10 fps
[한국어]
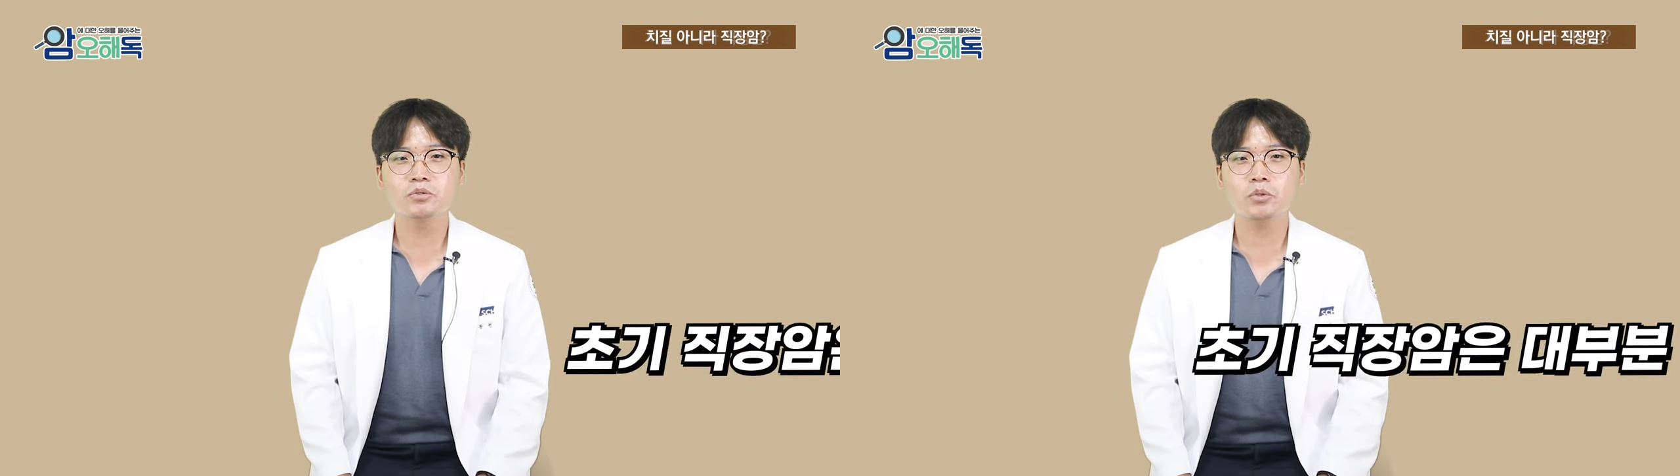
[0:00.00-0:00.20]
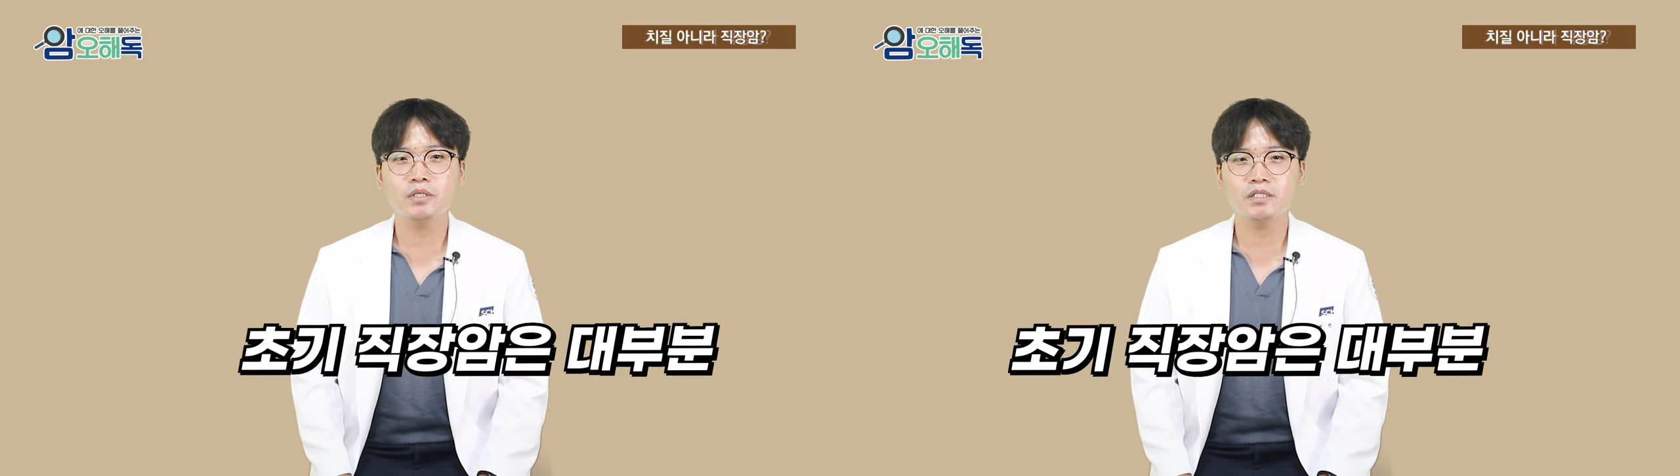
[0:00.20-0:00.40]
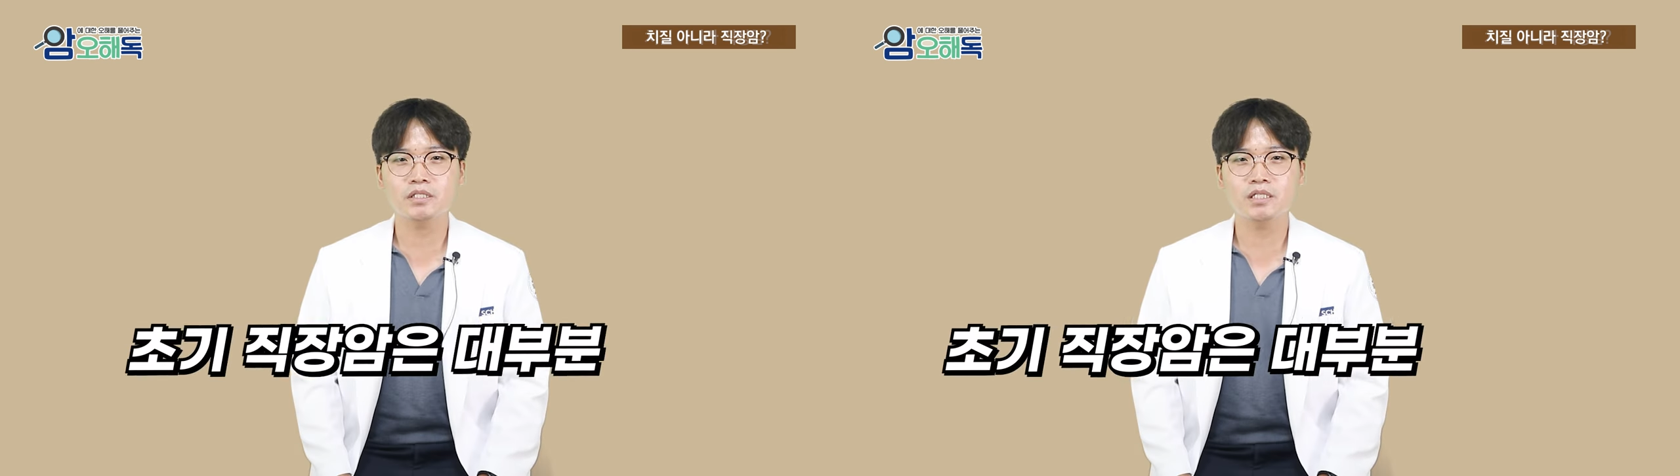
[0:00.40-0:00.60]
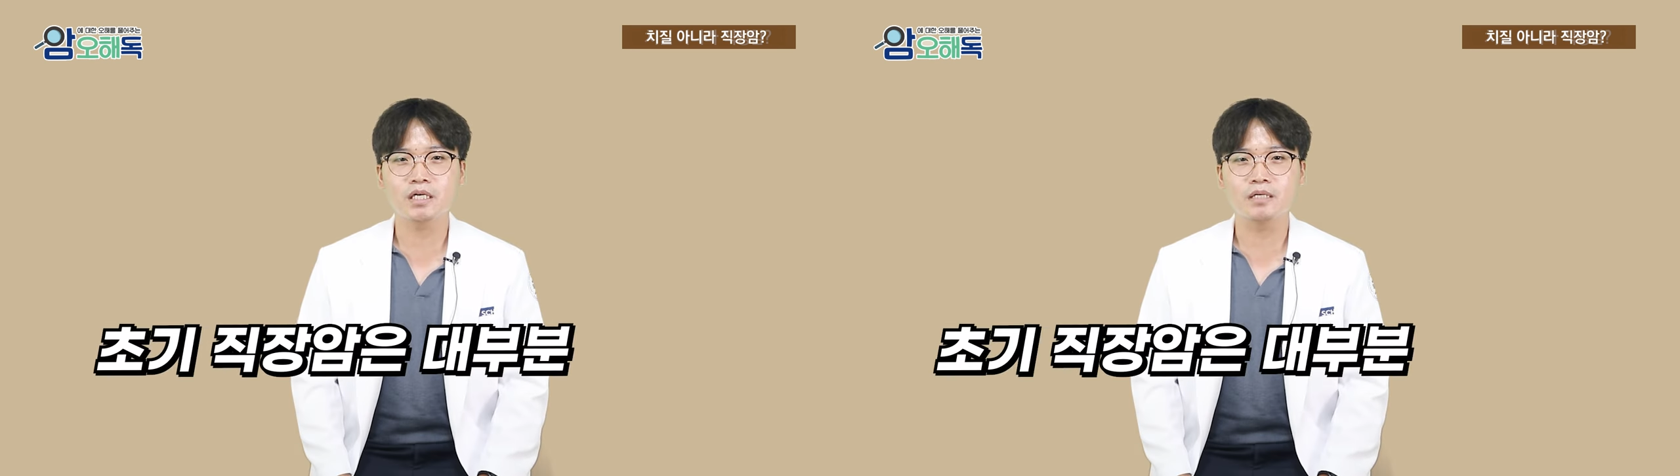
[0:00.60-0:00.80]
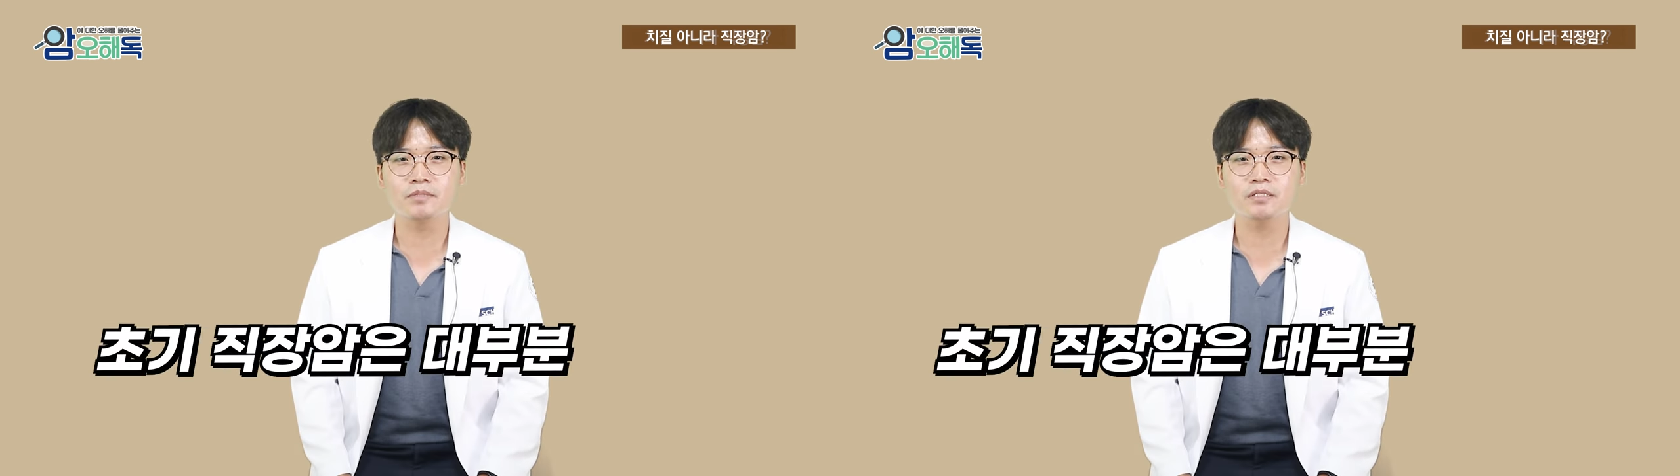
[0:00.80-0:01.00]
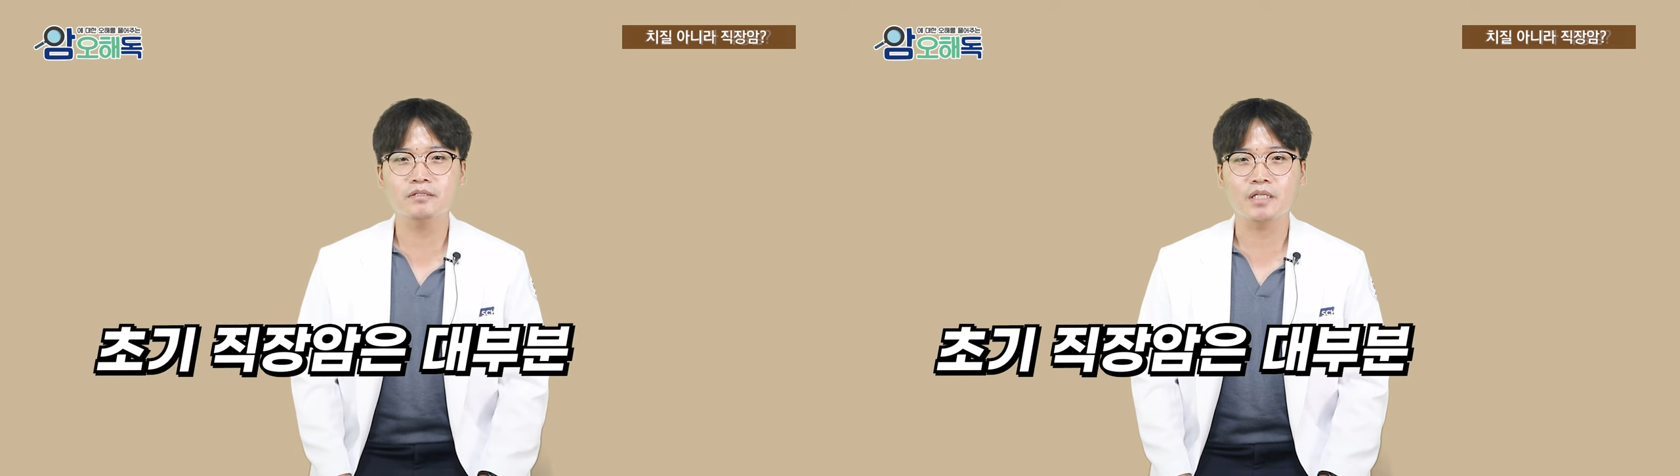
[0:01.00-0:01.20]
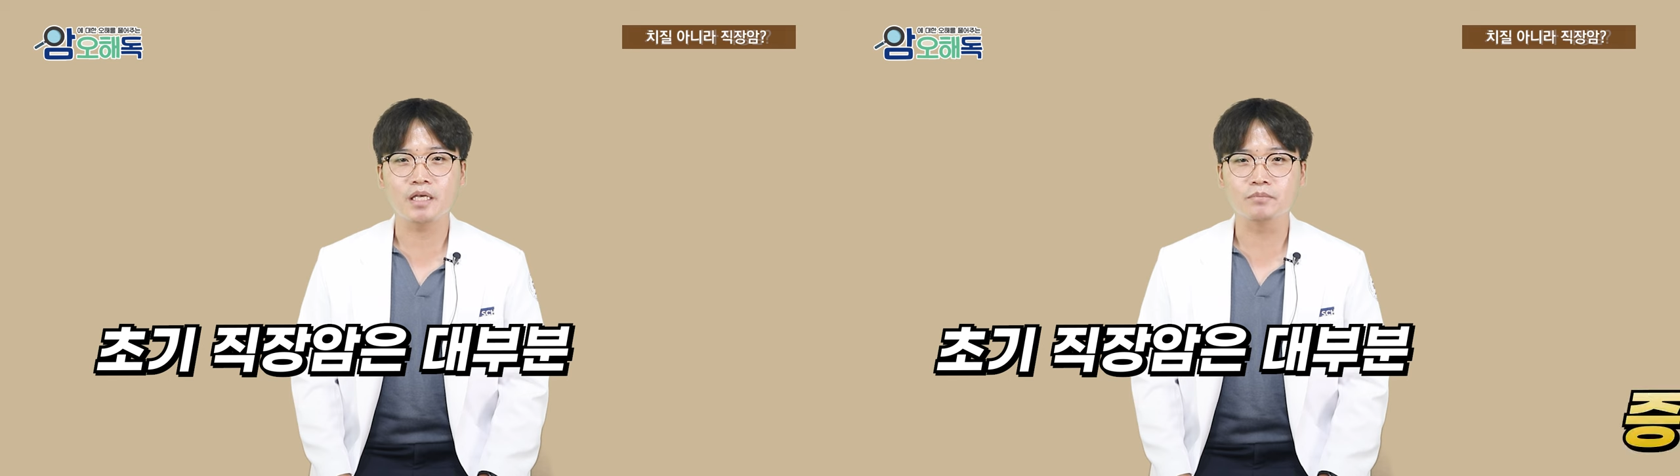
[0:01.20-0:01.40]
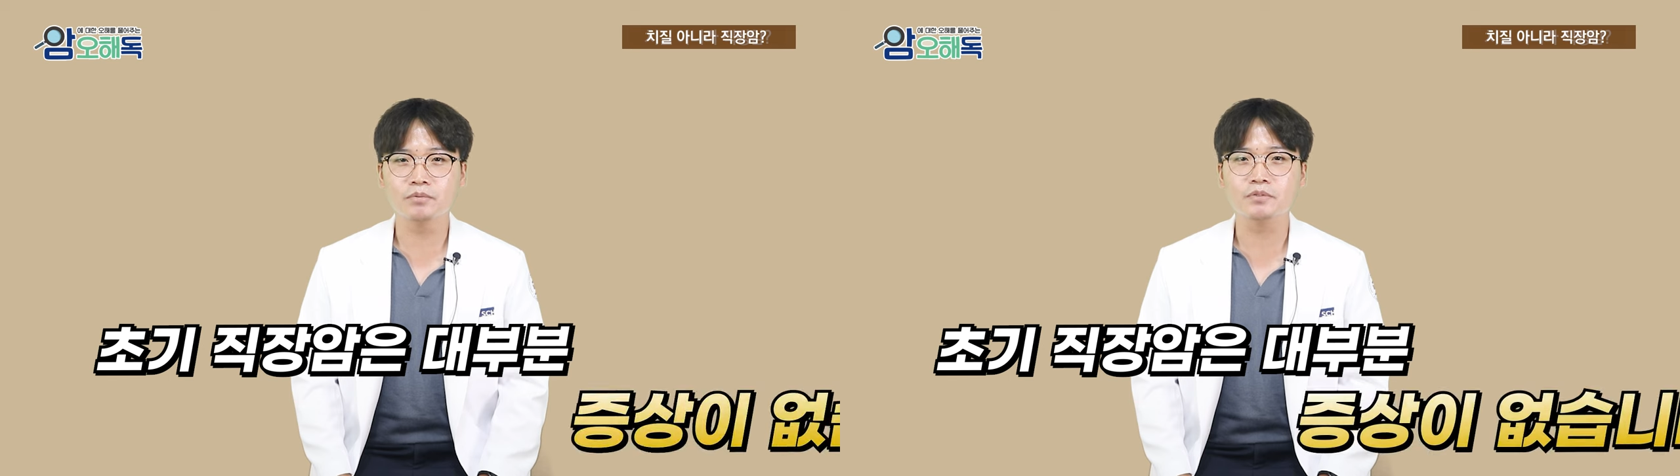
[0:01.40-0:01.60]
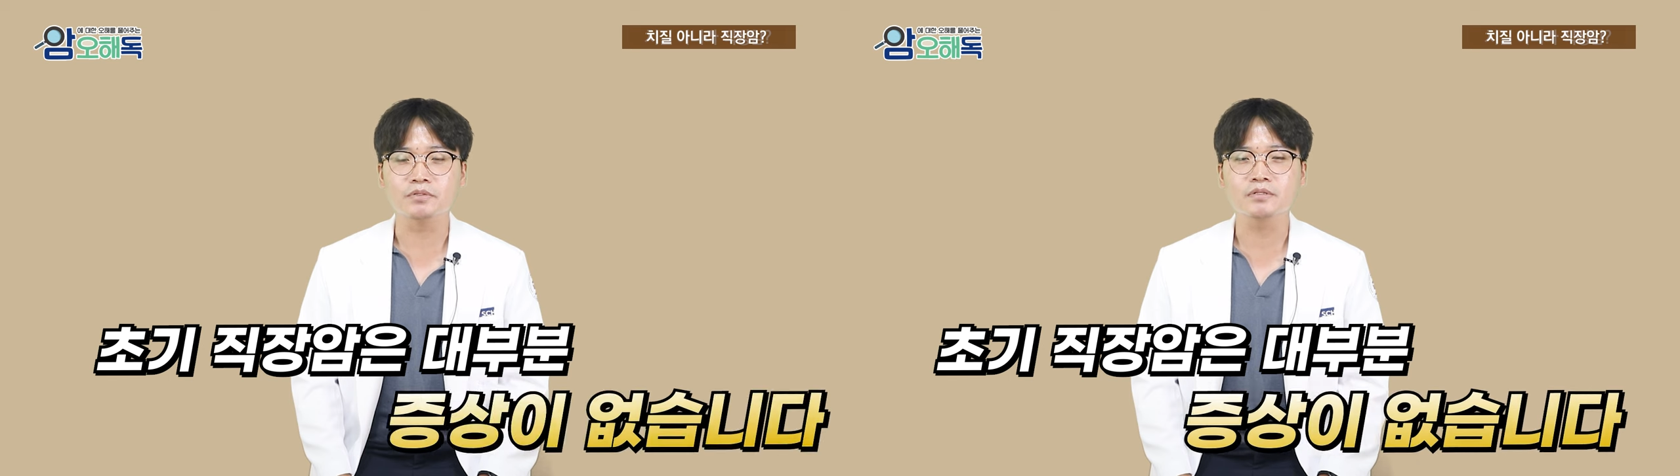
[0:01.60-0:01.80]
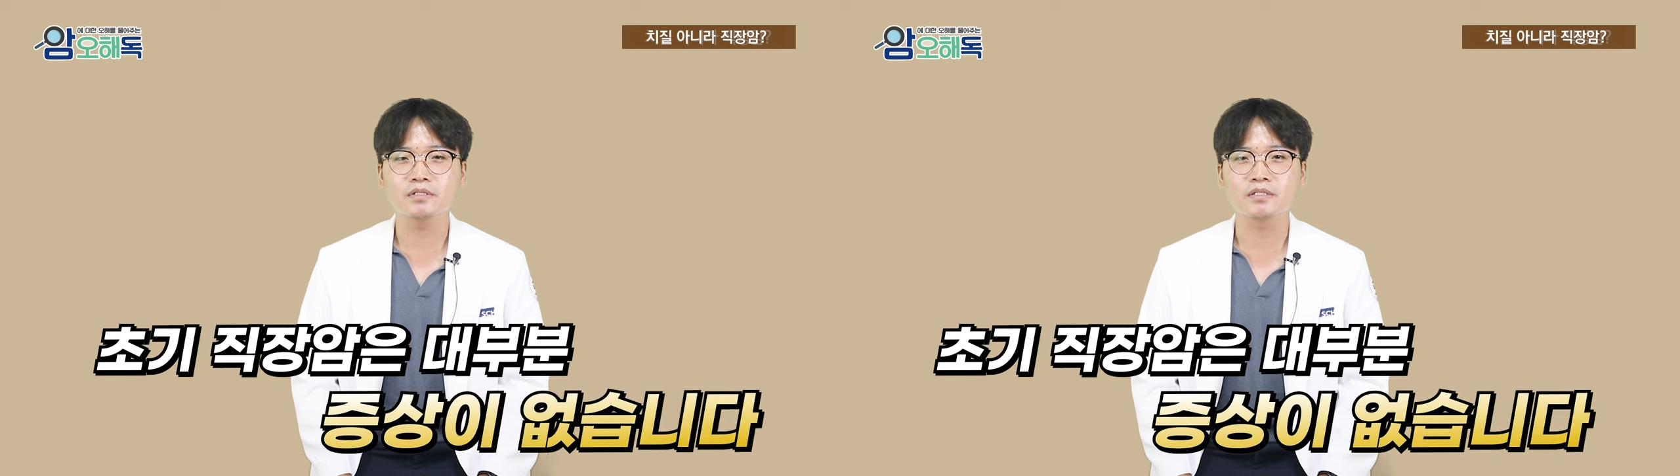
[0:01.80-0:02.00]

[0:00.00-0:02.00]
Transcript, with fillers: 초기 직장암은 대부분